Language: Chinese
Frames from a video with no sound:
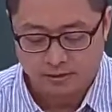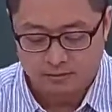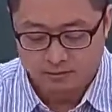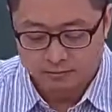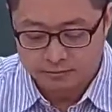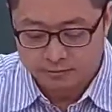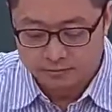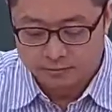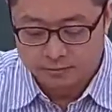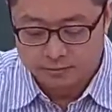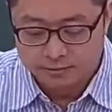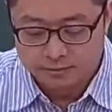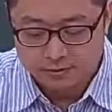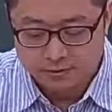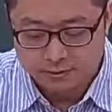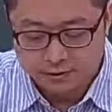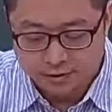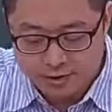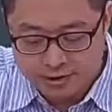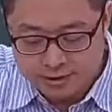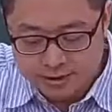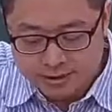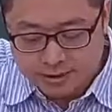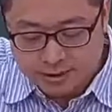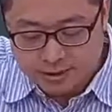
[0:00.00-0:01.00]
好，
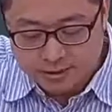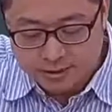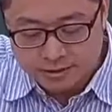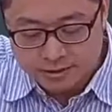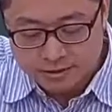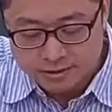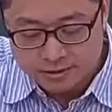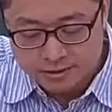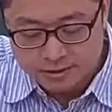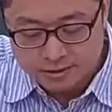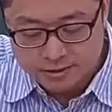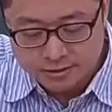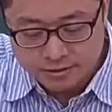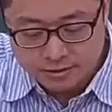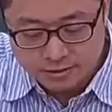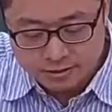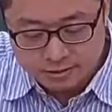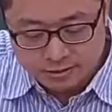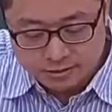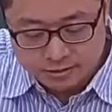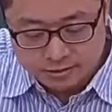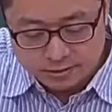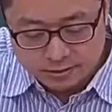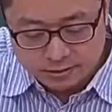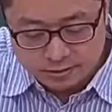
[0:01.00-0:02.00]
你看一下一
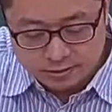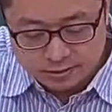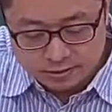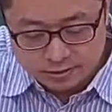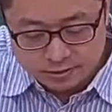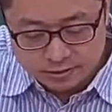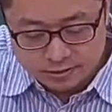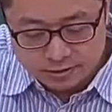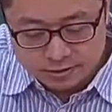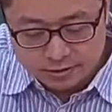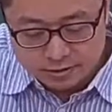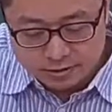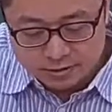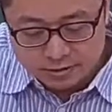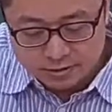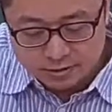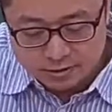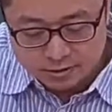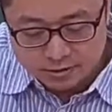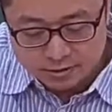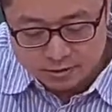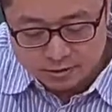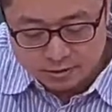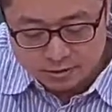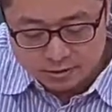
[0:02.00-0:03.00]
零一一
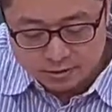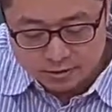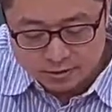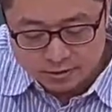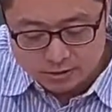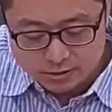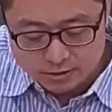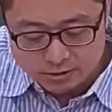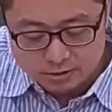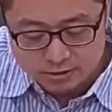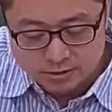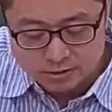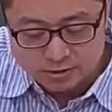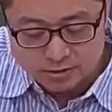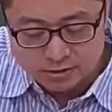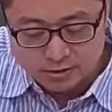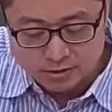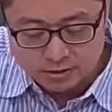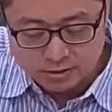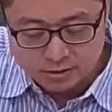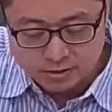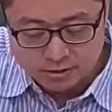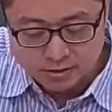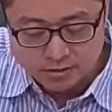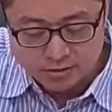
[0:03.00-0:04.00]
零一零
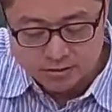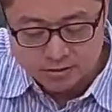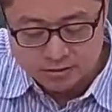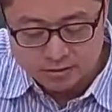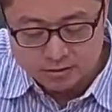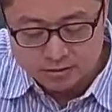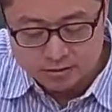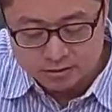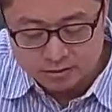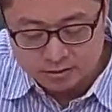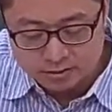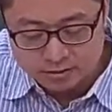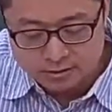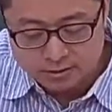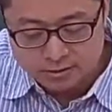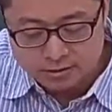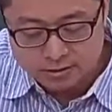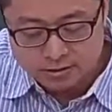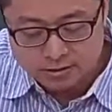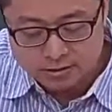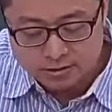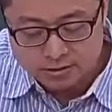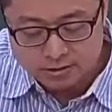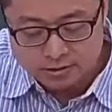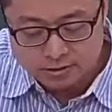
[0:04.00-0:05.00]
啊，这
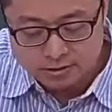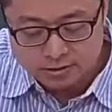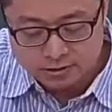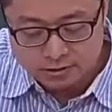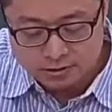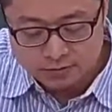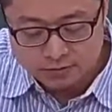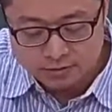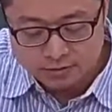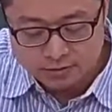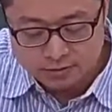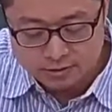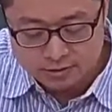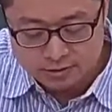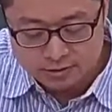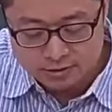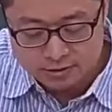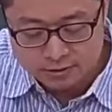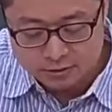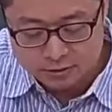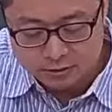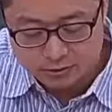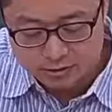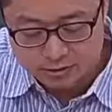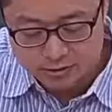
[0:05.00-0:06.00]
个二进位的
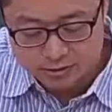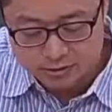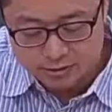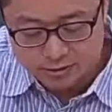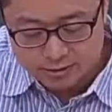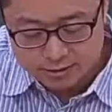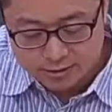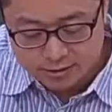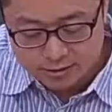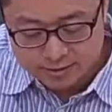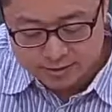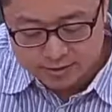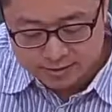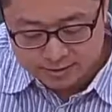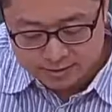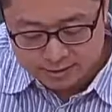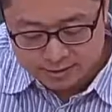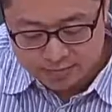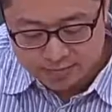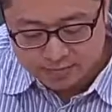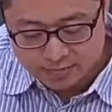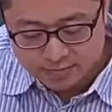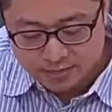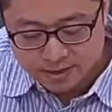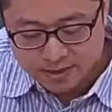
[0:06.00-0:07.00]
只要转成加
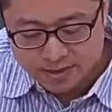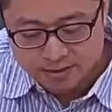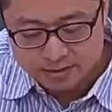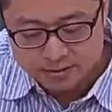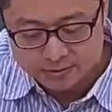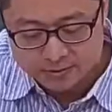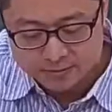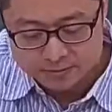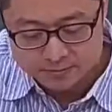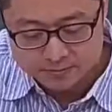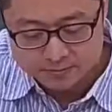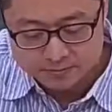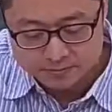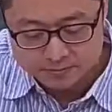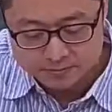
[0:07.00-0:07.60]
三码，